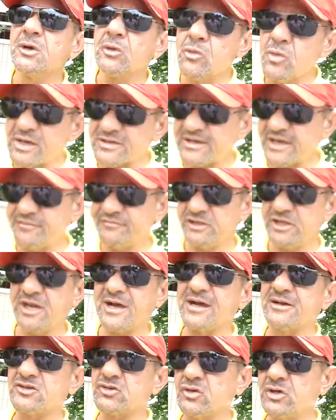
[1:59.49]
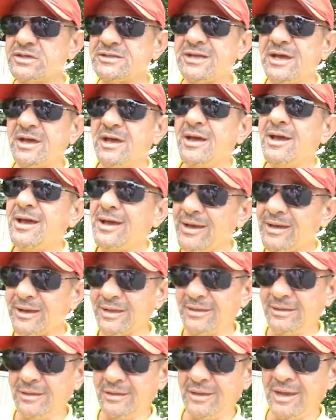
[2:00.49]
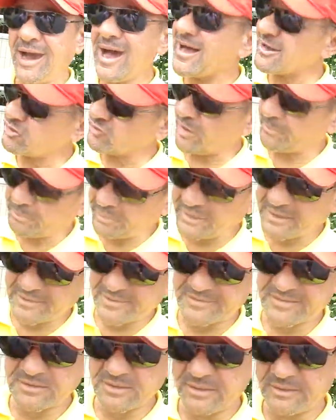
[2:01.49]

com as reivindicações. É que acho apenas,